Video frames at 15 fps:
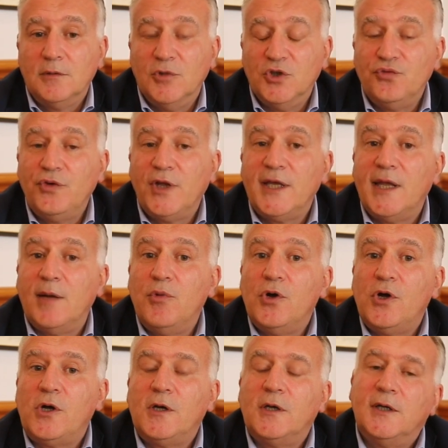je voudrais
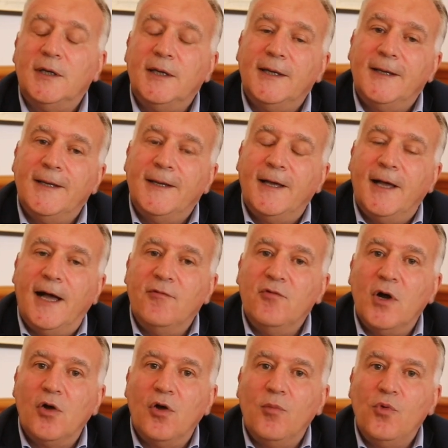d'abord
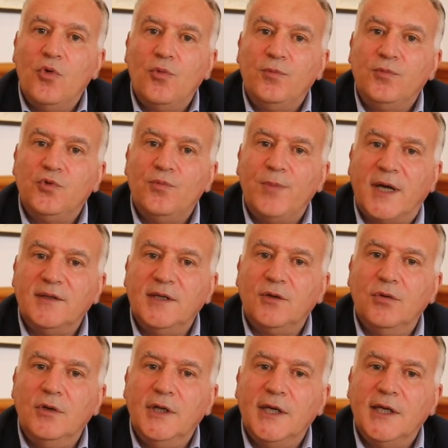avoir un mot tout
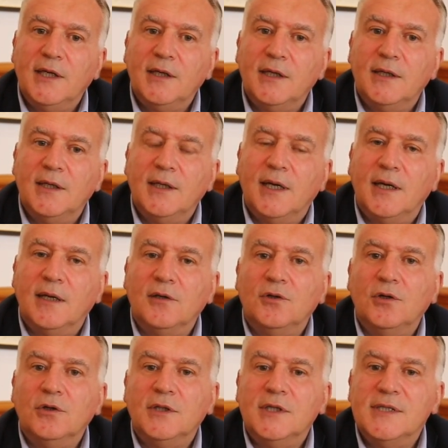particulier à
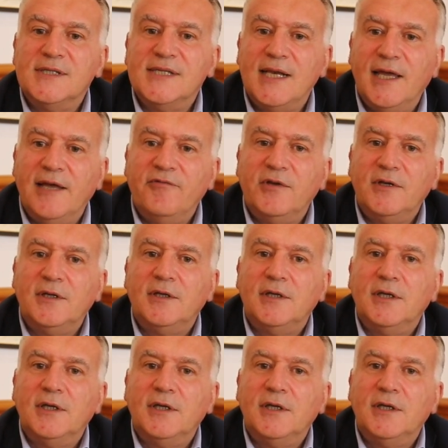l'encontre des élèves